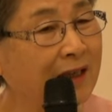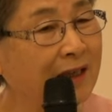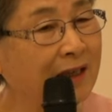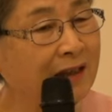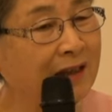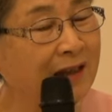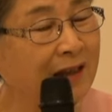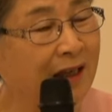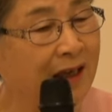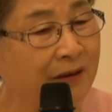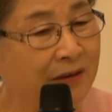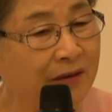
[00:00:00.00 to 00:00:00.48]

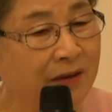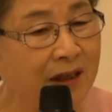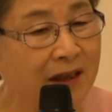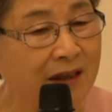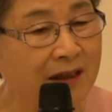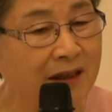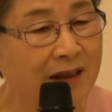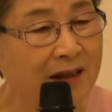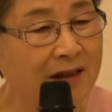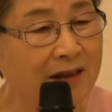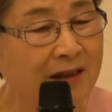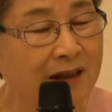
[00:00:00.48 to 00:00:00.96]
나온 게
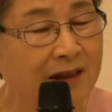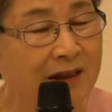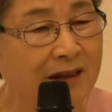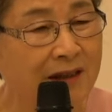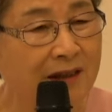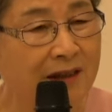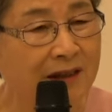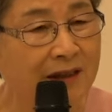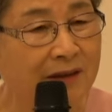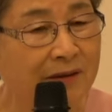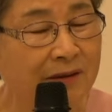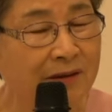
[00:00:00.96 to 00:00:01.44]
이
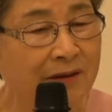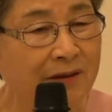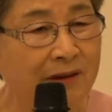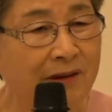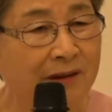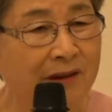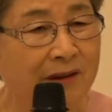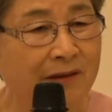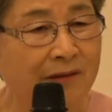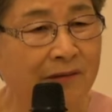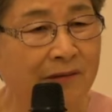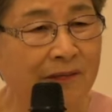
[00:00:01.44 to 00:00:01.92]

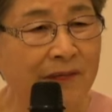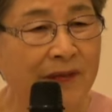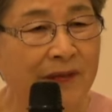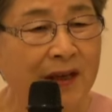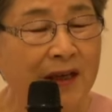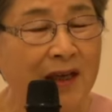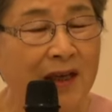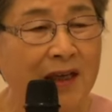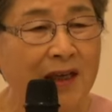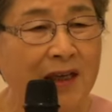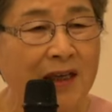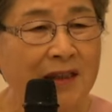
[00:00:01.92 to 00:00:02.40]
세상이고요.
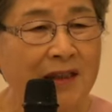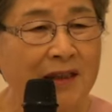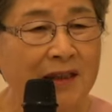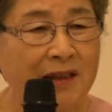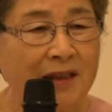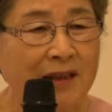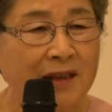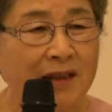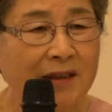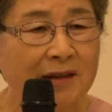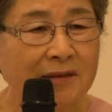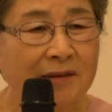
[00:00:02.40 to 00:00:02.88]

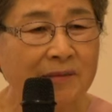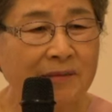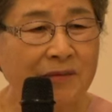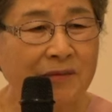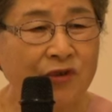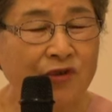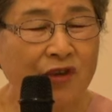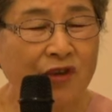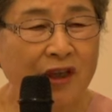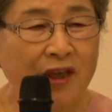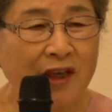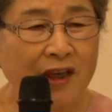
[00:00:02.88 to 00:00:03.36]
지금
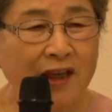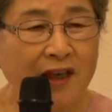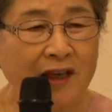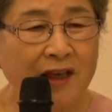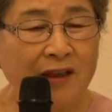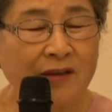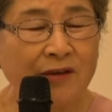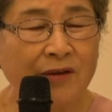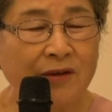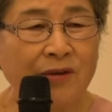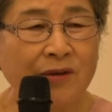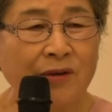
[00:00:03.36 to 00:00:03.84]

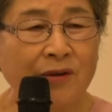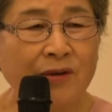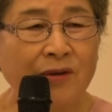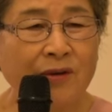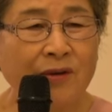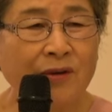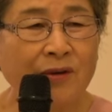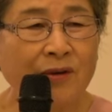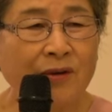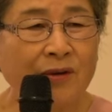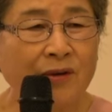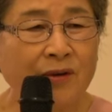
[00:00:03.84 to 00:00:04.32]

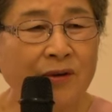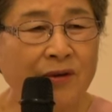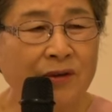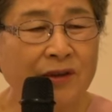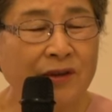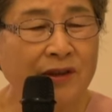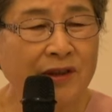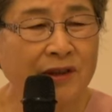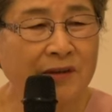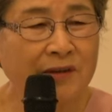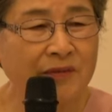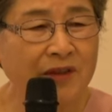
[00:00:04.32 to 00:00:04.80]
죄로
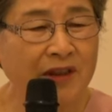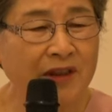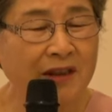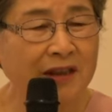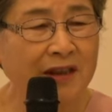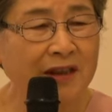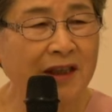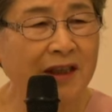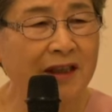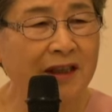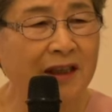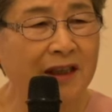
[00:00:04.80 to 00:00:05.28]

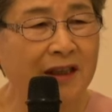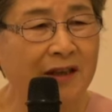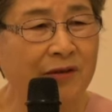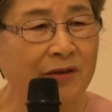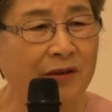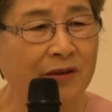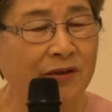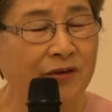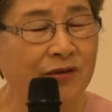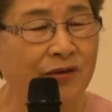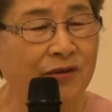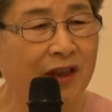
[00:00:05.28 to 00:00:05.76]

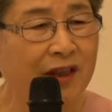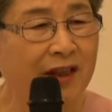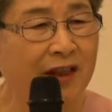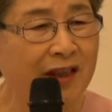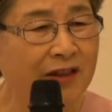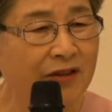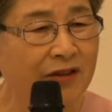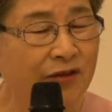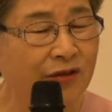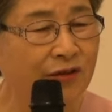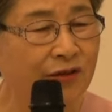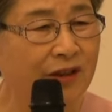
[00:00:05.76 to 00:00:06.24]
점령당하고
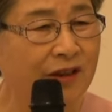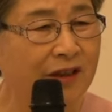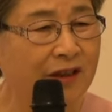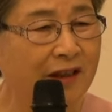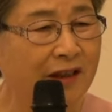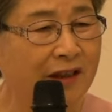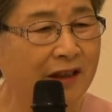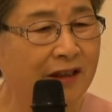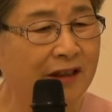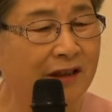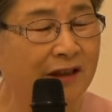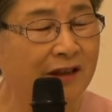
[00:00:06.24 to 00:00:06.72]
죄의 종이
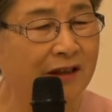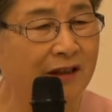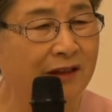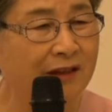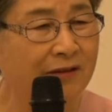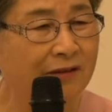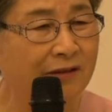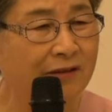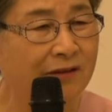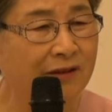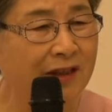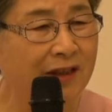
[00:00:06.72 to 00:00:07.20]
되어
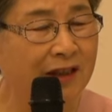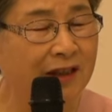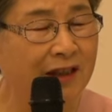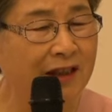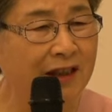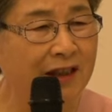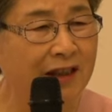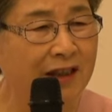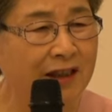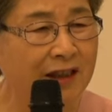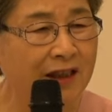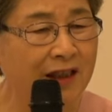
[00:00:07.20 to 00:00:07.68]
있는 우리
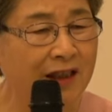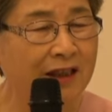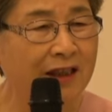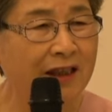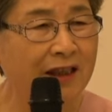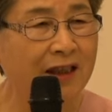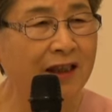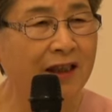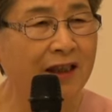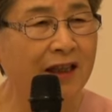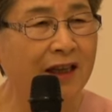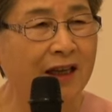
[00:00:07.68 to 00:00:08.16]

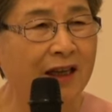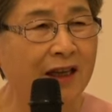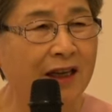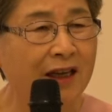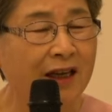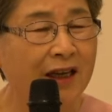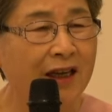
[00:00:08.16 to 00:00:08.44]
인간에게